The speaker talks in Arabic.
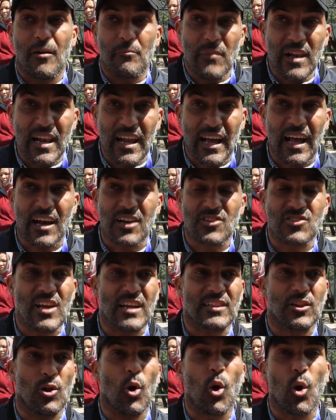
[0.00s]
ملي
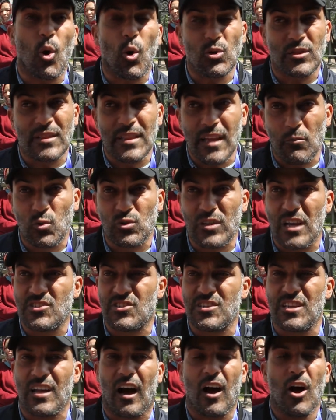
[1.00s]
خرجات العقود
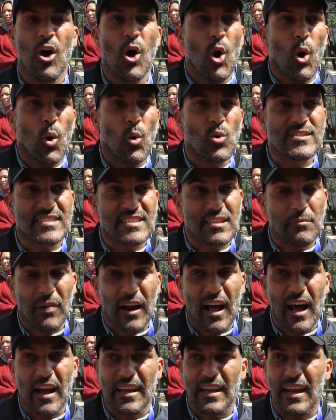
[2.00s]
النموذجيه
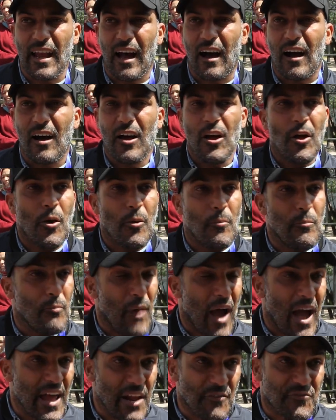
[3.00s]
والاستمراريه
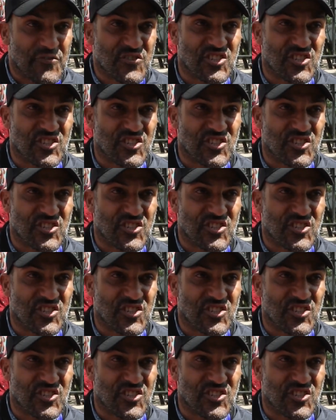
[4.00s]
مع نفس